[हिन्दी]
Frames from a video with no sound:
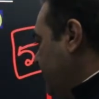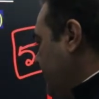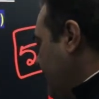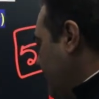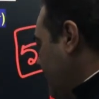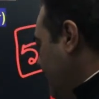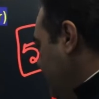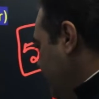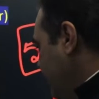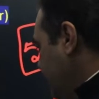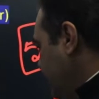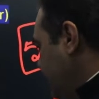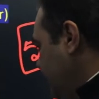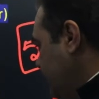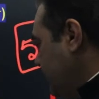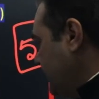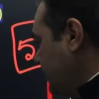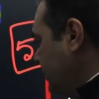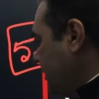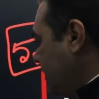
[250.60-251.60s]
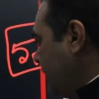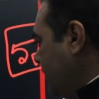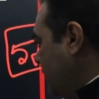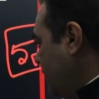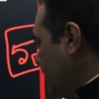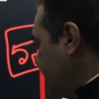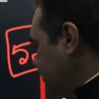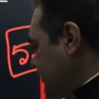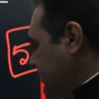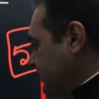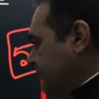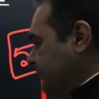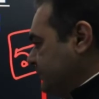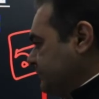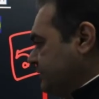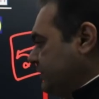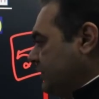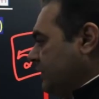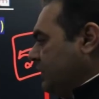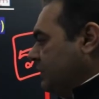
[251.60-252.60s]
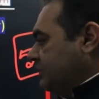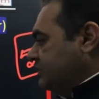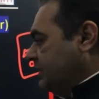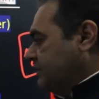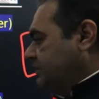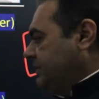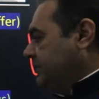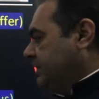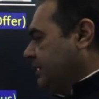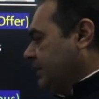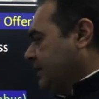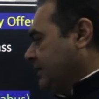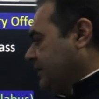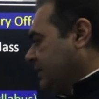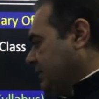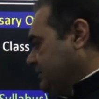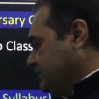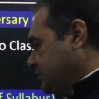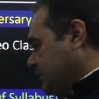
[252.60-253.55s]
बारह यूनिट ऑफ सिलेबस साथ ही करेंट का